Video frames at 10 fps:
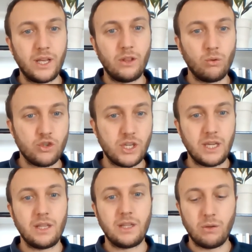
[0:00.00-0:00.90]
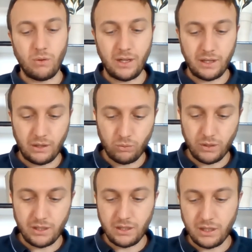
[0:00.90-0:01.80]
innocenti, quelle
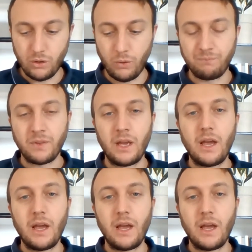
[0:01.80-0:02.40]
creature di Dio,